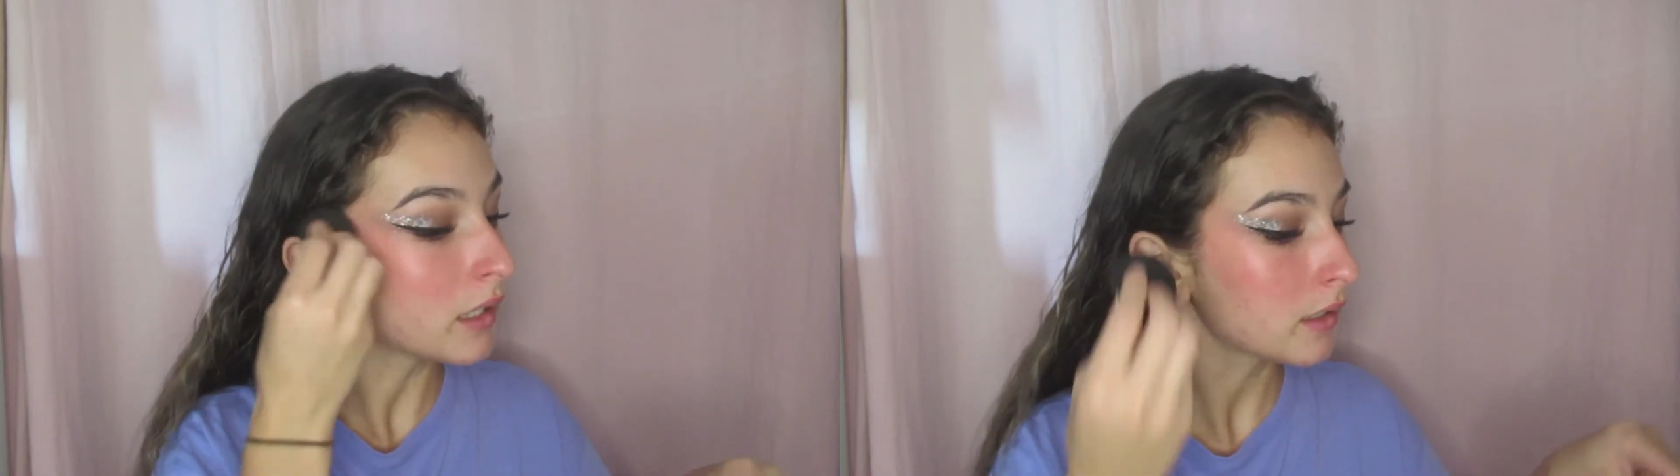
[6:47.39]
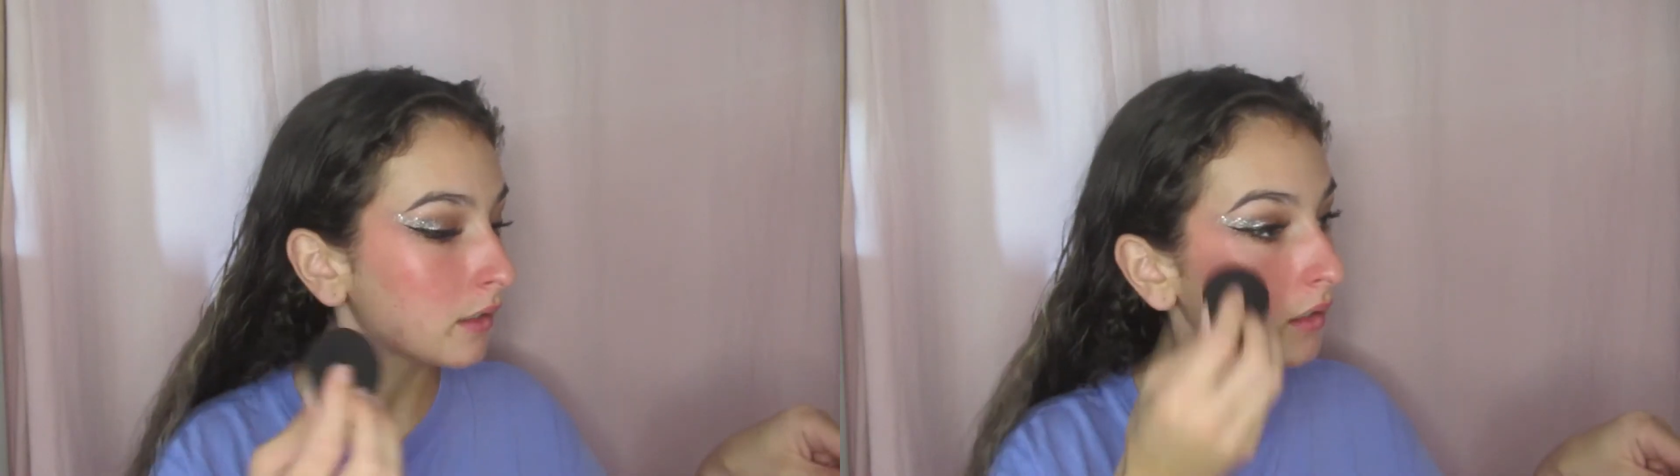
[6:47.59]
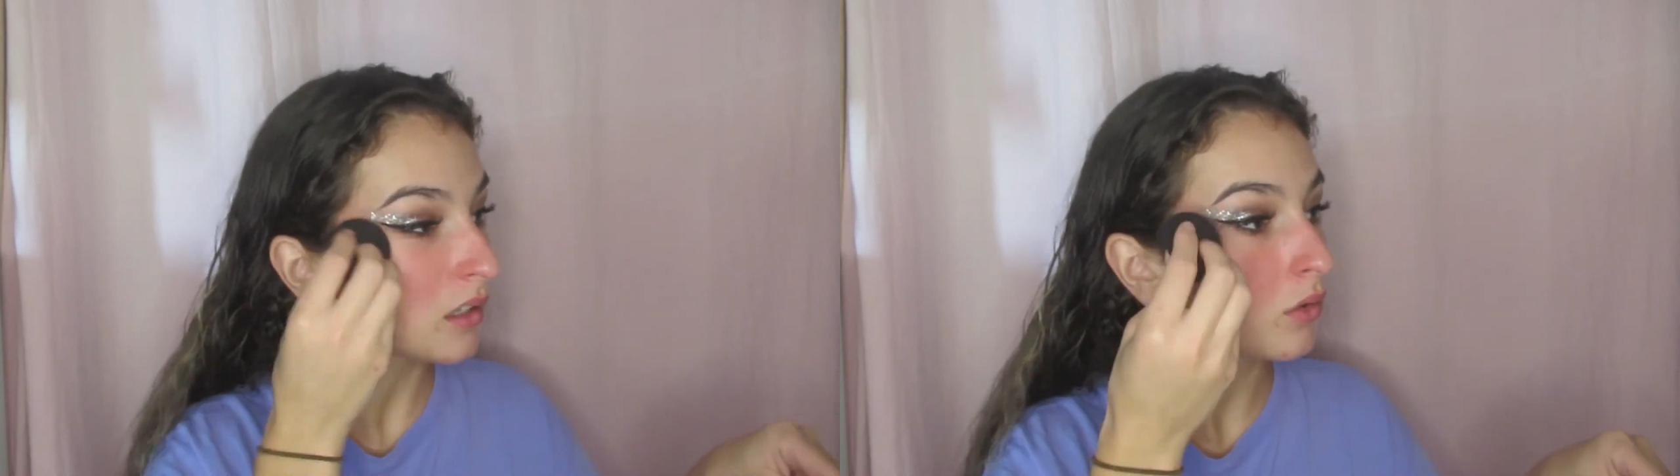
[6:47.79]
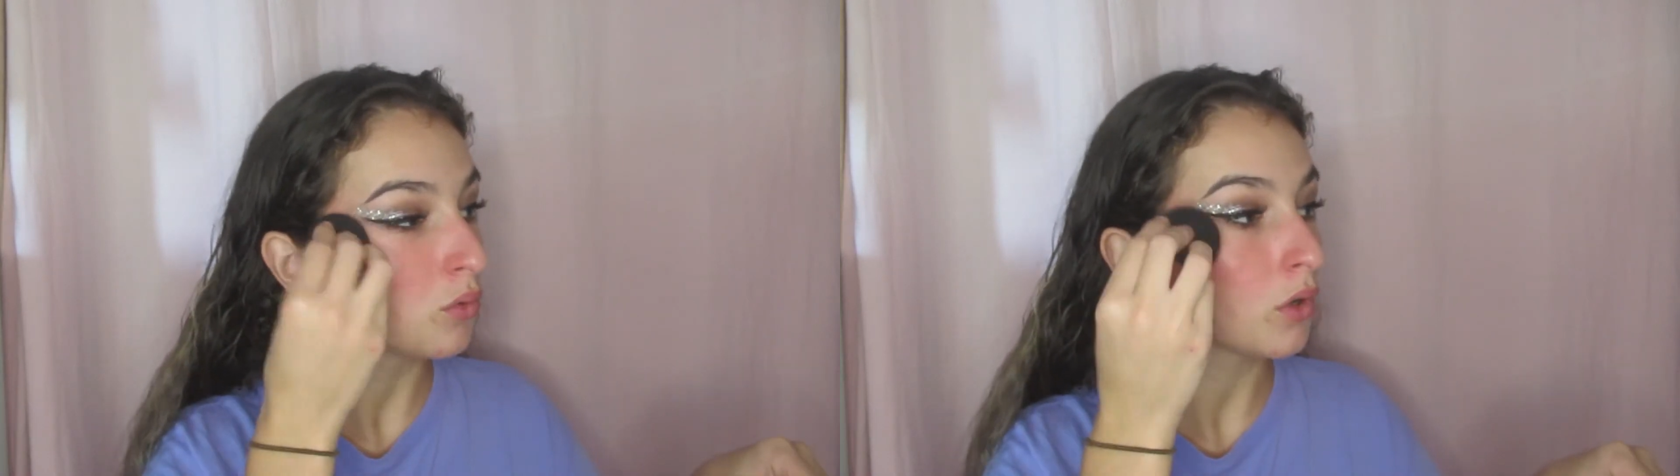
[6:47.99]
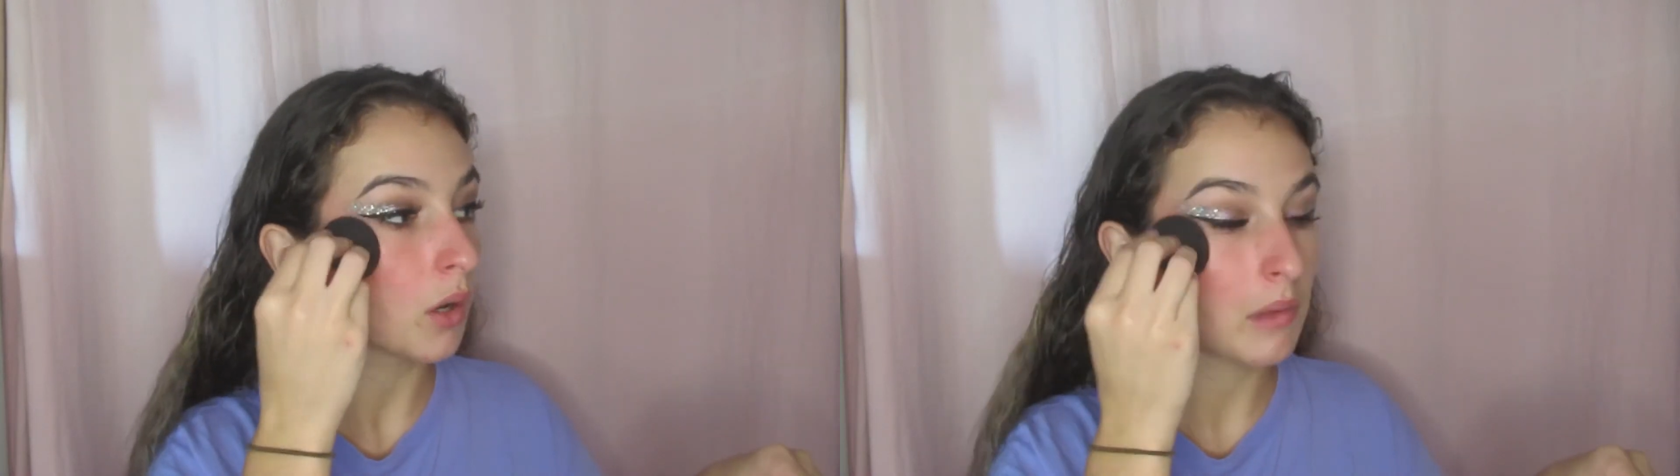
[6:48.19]
liquide.
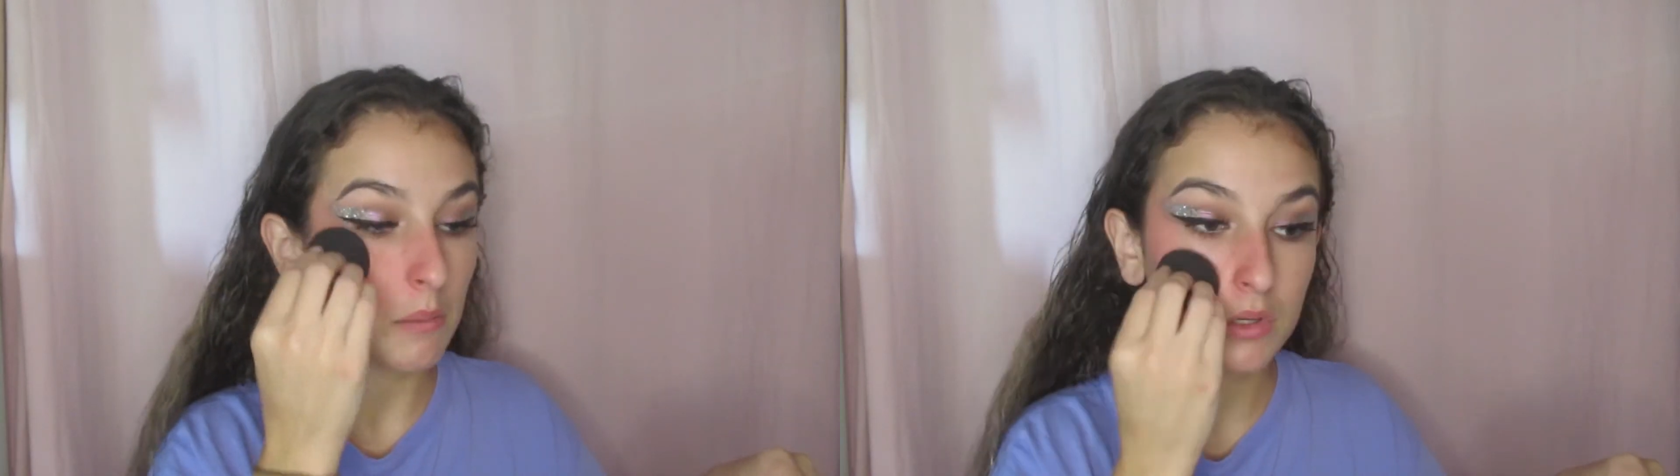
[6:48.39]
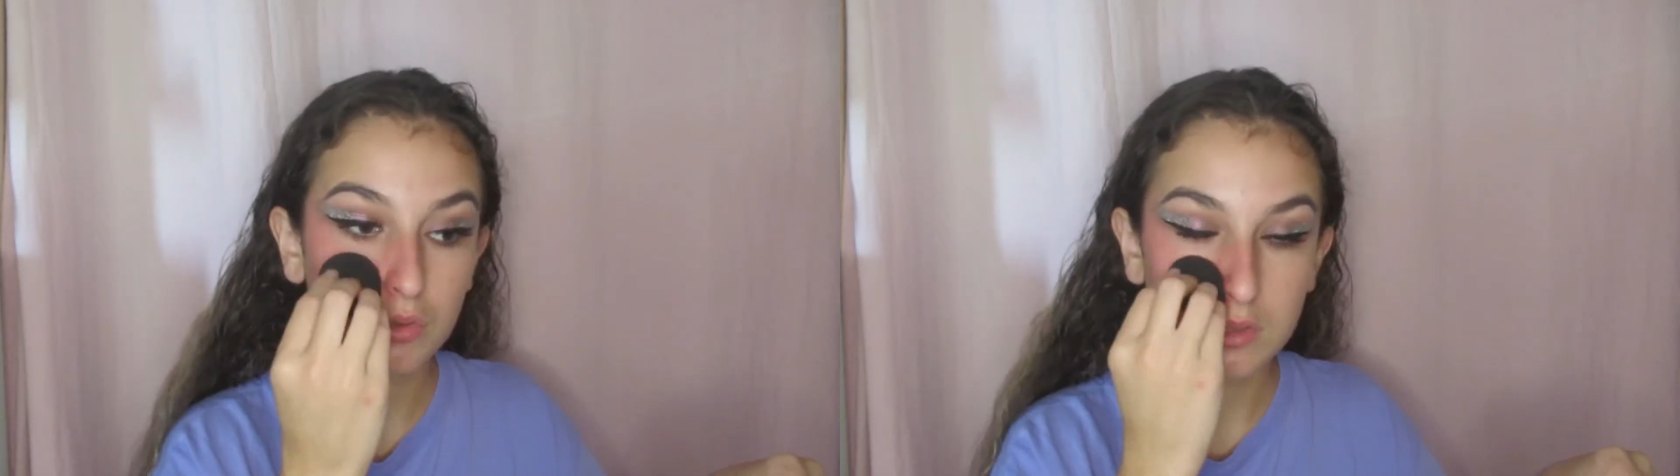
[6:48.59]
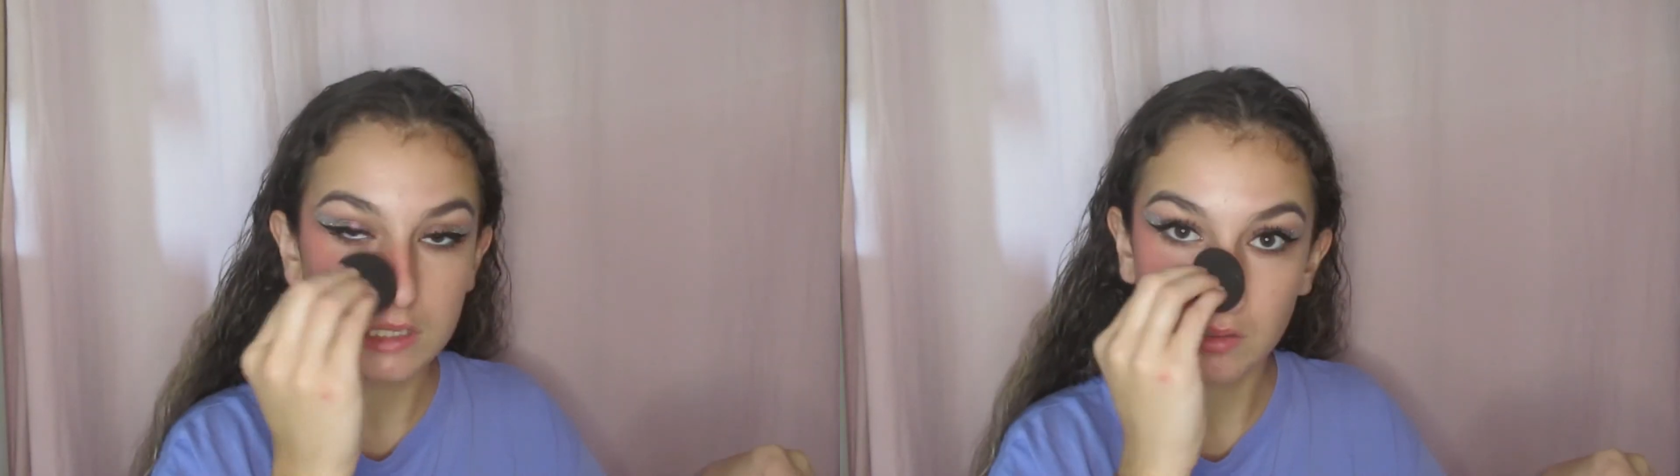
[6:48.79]
Donc comme d'habitude c'est